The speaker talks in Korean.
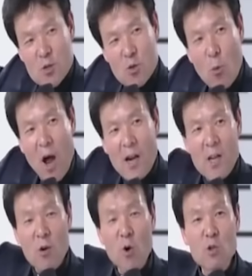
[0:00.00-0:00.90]

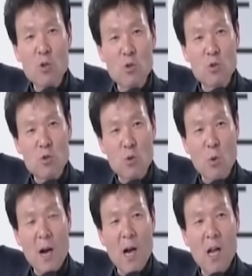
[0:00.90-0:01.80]
광해는 어디로
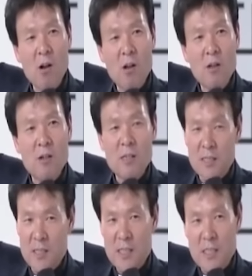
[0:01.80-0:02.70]
도망가요?
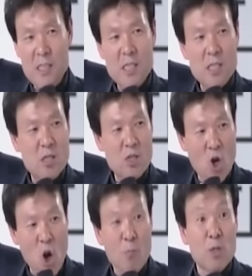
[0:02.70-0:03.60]
이 저
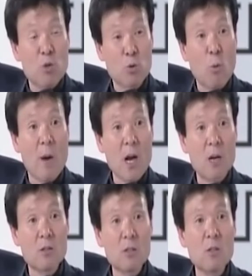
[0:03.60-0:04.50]
밑으로
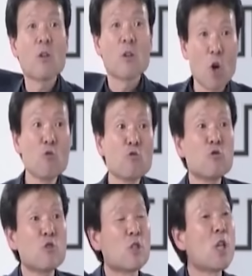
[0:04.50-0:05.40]
도망가거든요.
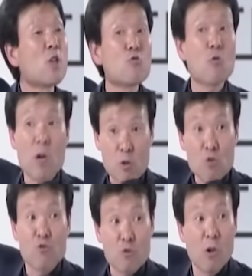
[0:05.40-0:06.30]
결국은 제주도로 가서
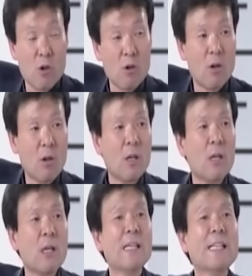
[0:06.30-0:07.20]
죽어요.
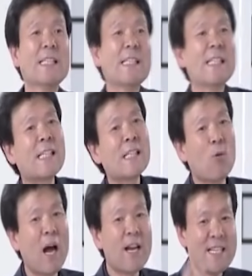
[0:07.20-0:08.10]
이
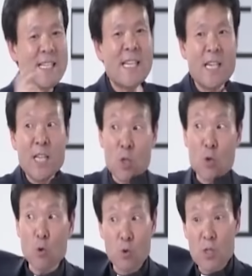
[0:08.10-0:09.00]
과, 이제
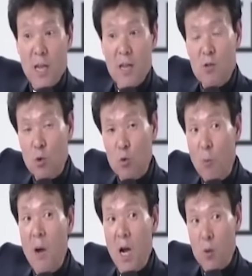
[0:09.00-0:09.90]
인조도 이제
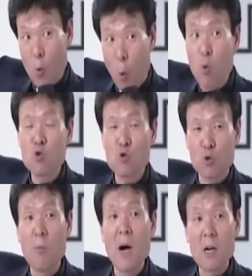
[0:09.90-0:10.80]
도망가죠. 공주로
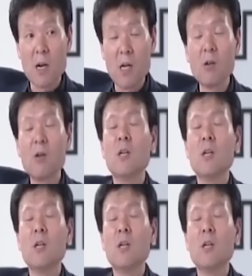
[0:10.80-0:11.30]
도망을 가요.